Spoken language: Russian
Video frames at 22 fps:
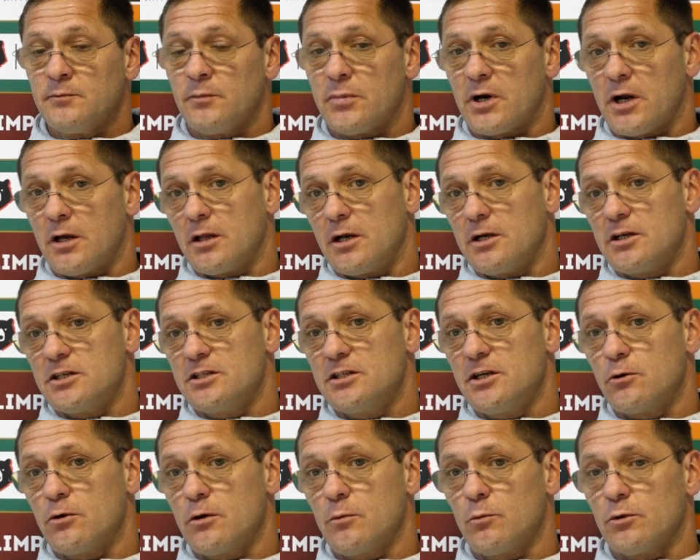
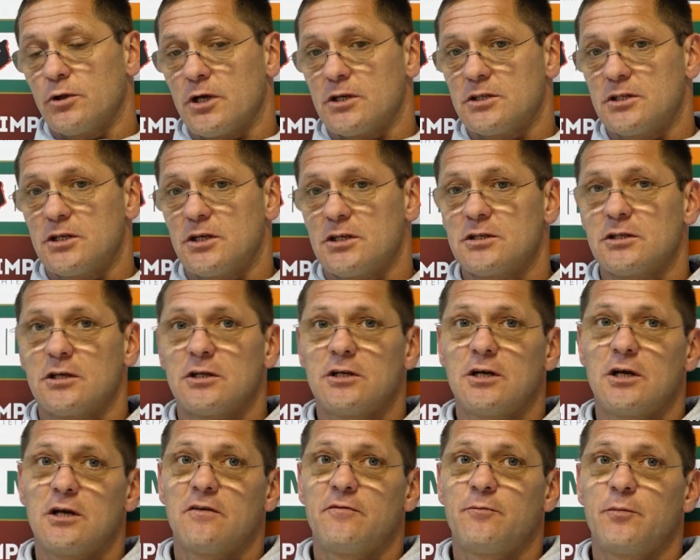проанализируем, у нас есть
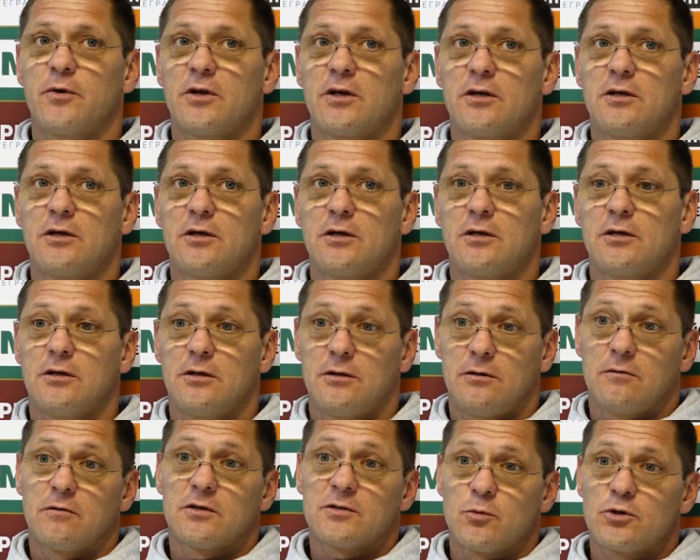неделя впереди,
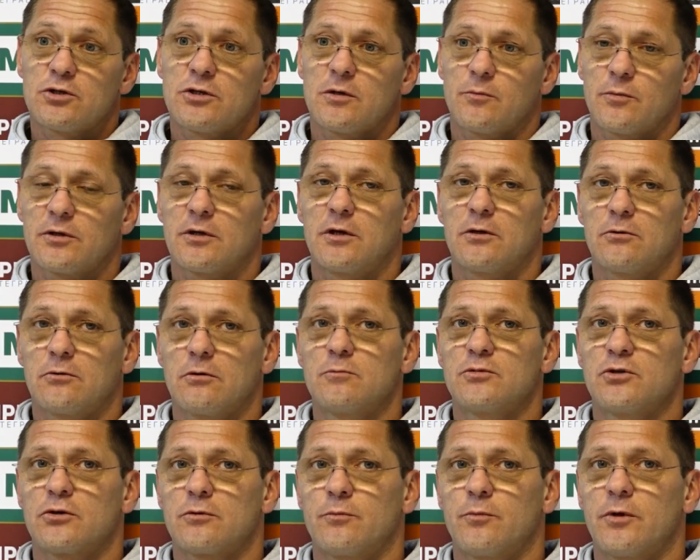и, возможно,
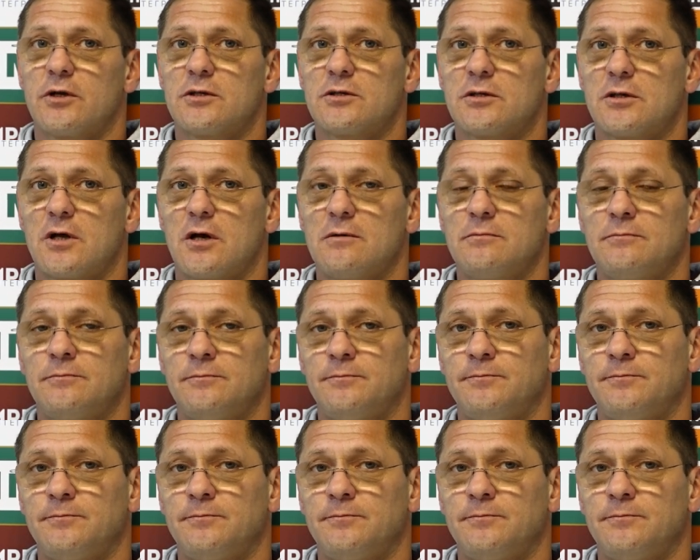подготовим сюрпризы, да.